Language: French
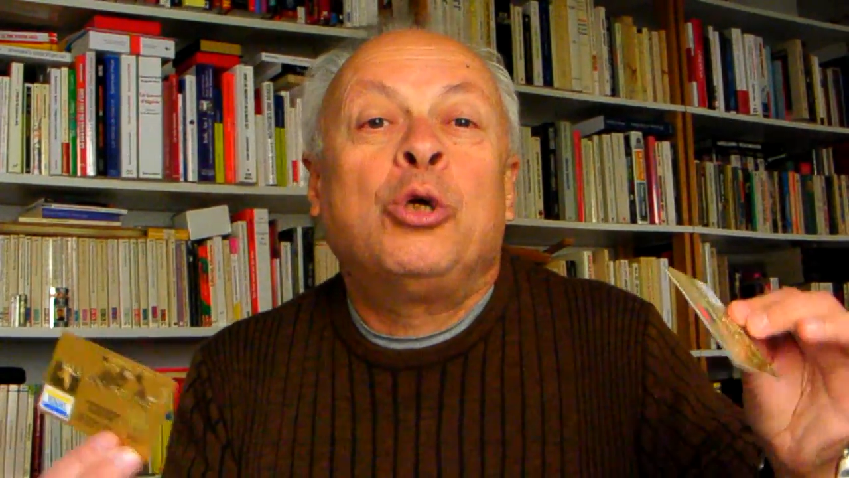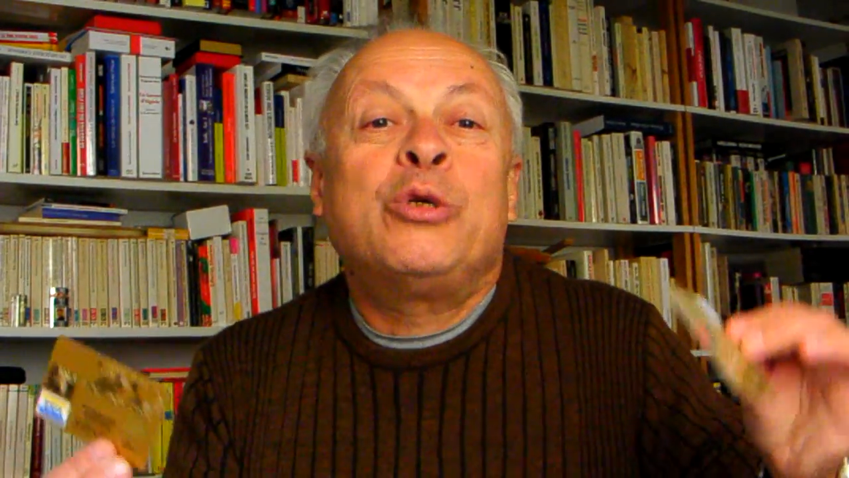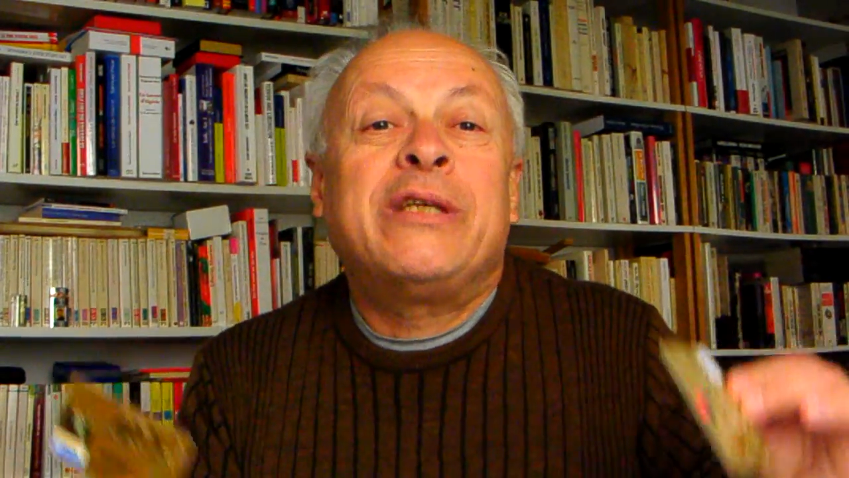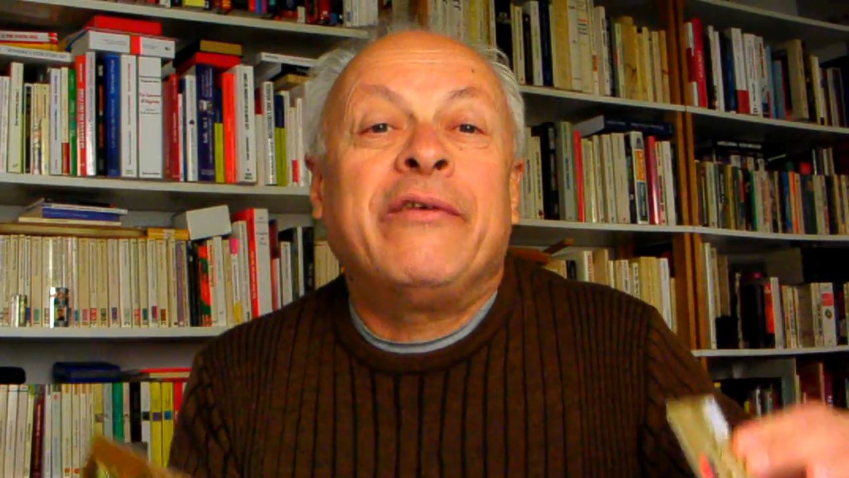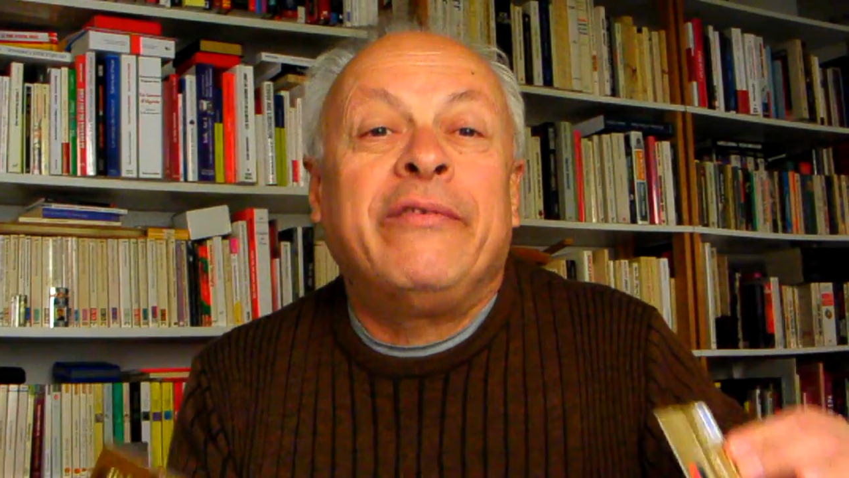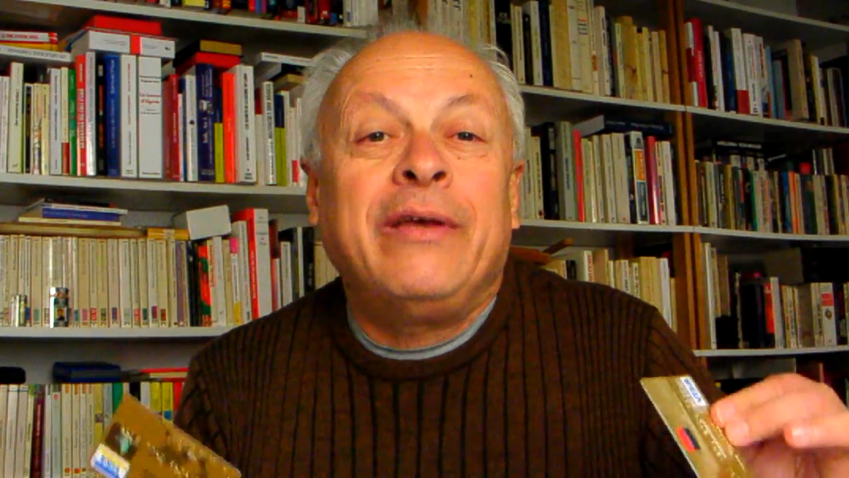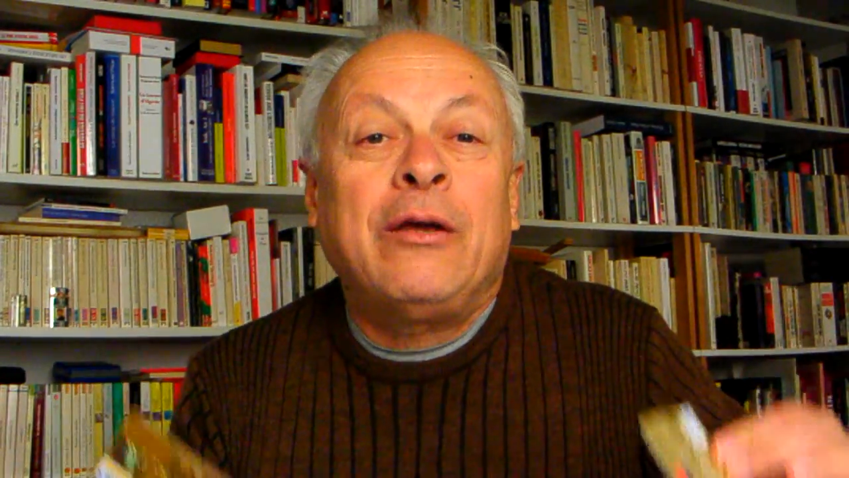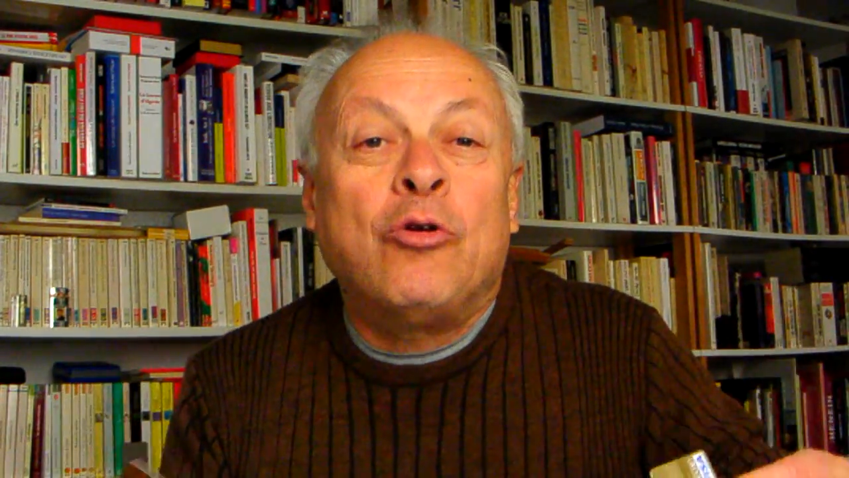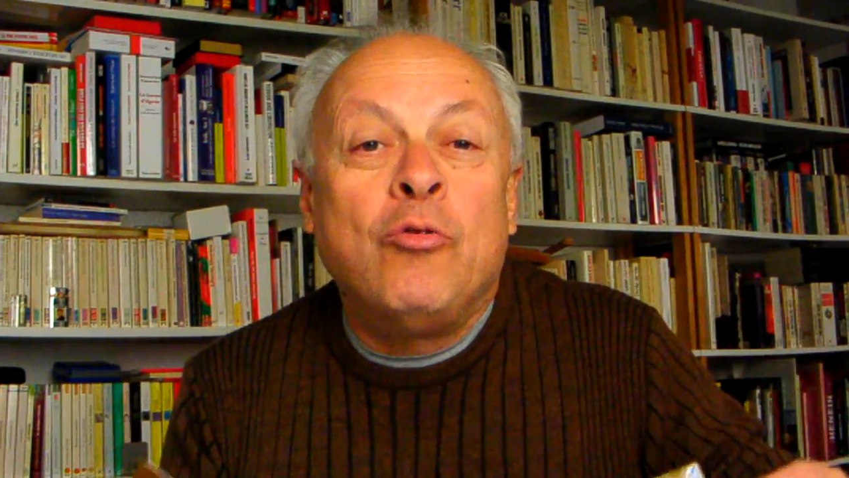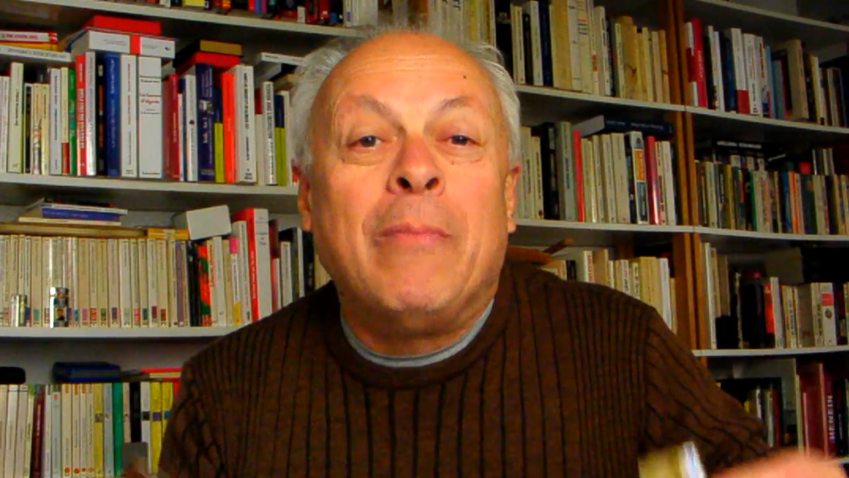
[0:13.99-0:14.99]
Je savais
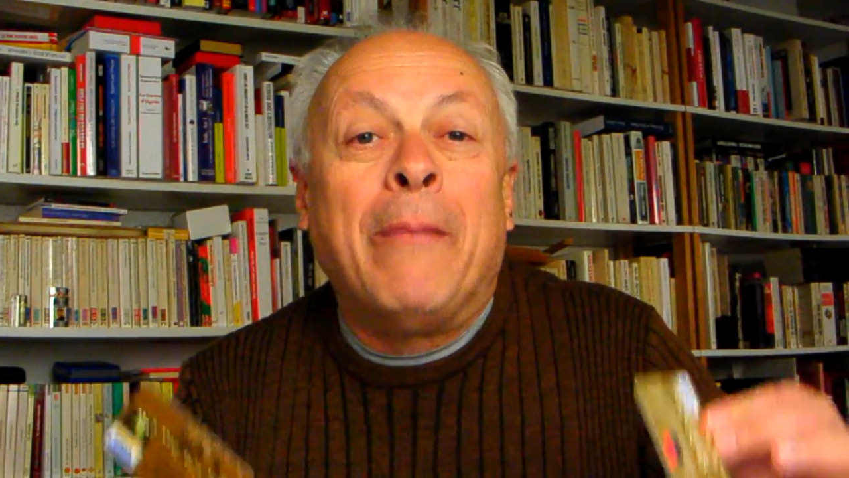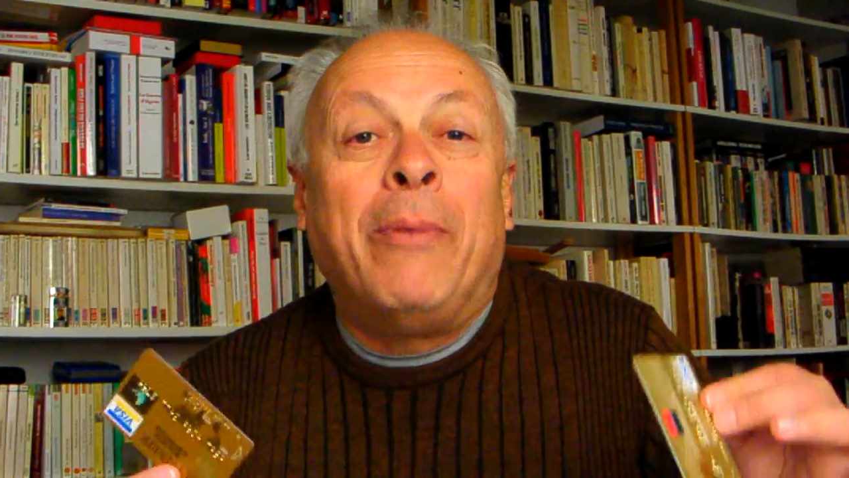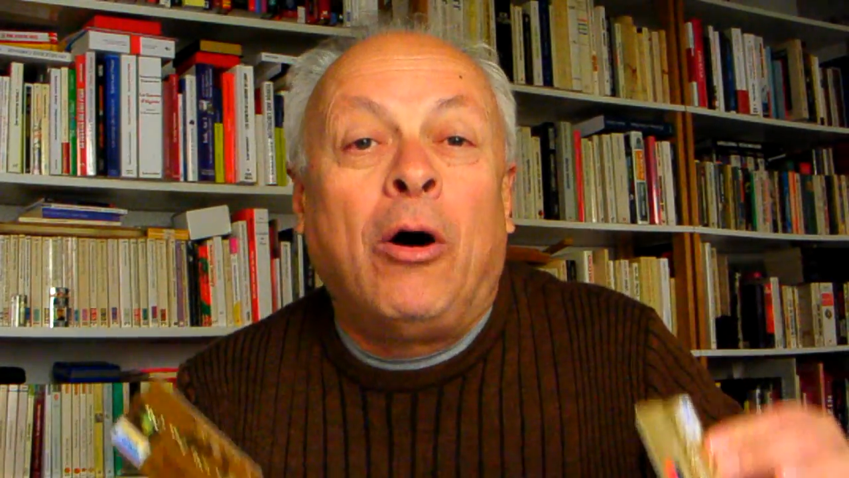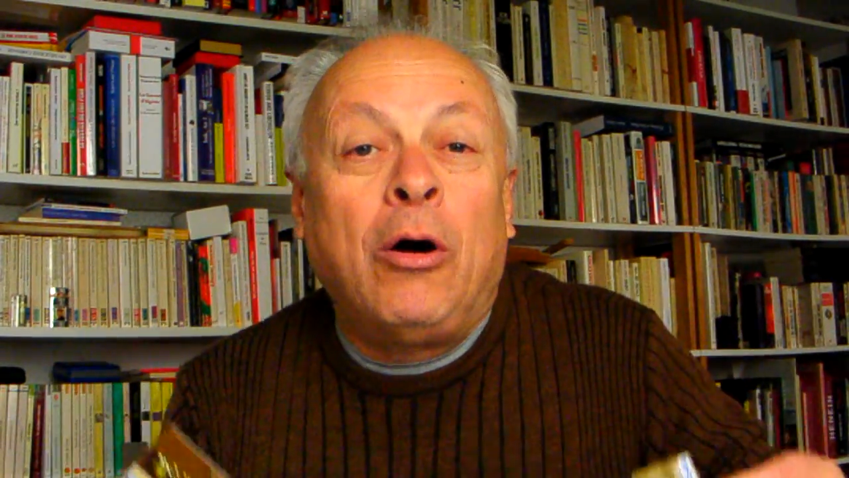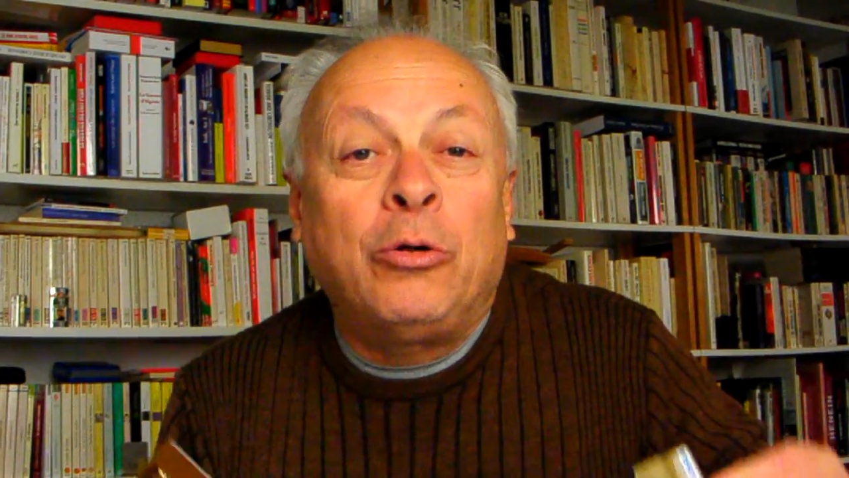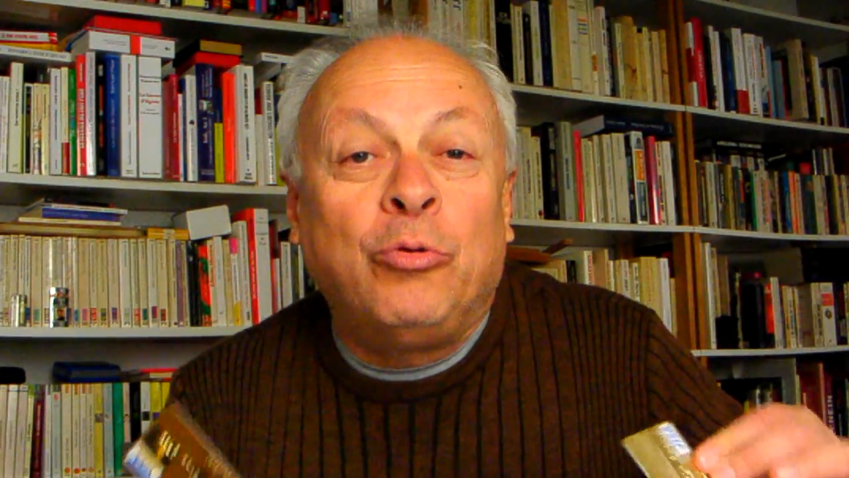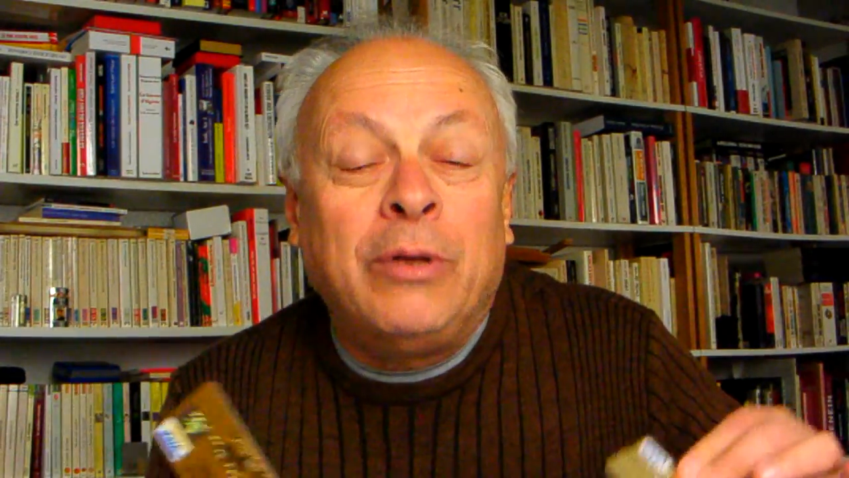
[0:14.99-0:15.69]
que ma banque